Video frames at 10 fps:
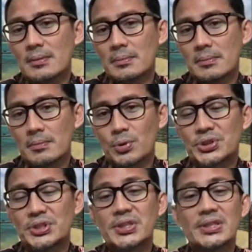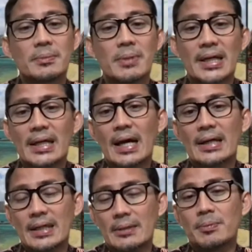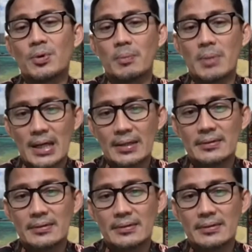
posisi sebagai agen perubahan.